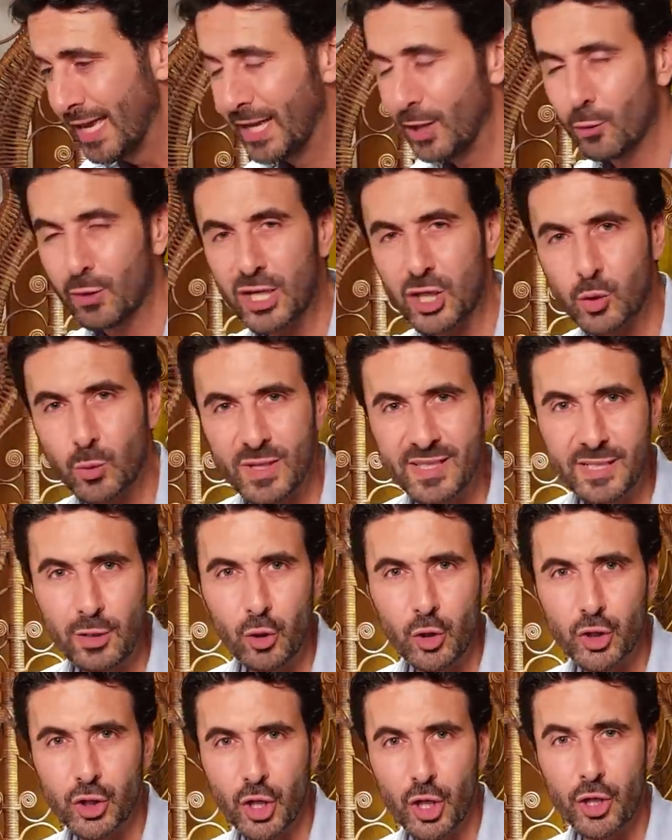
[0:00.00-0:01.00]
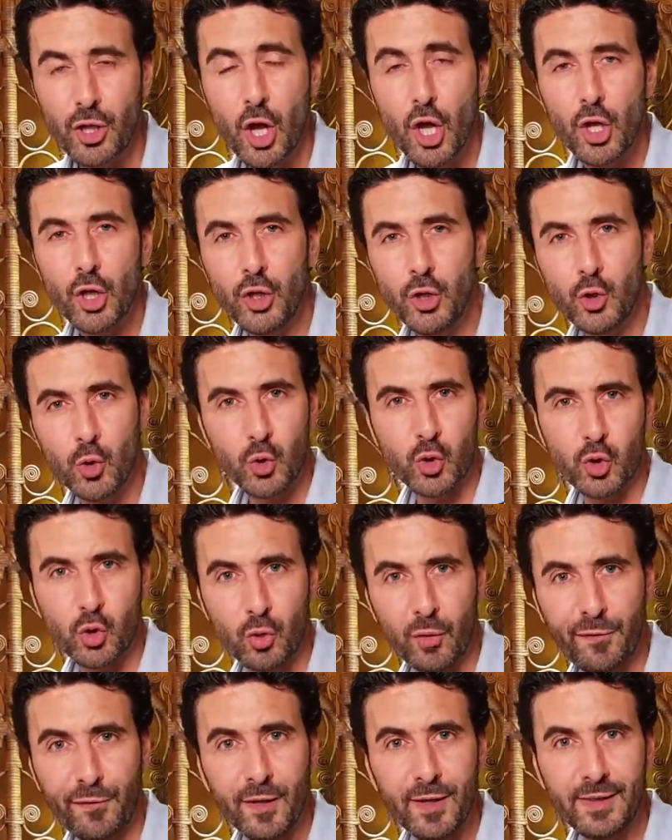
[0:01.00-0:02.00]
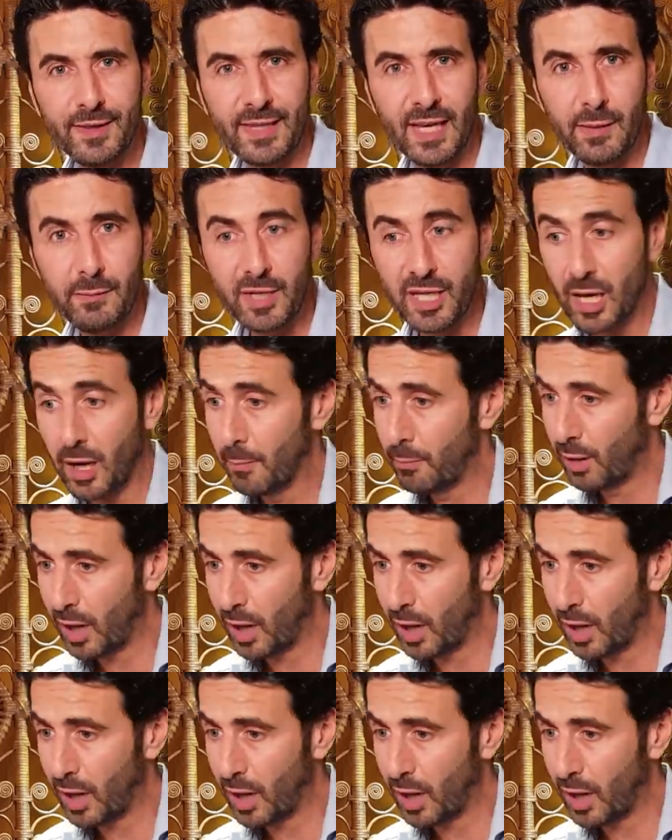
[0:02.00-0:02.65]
Et on a choisi le jeune Youssouf Demir.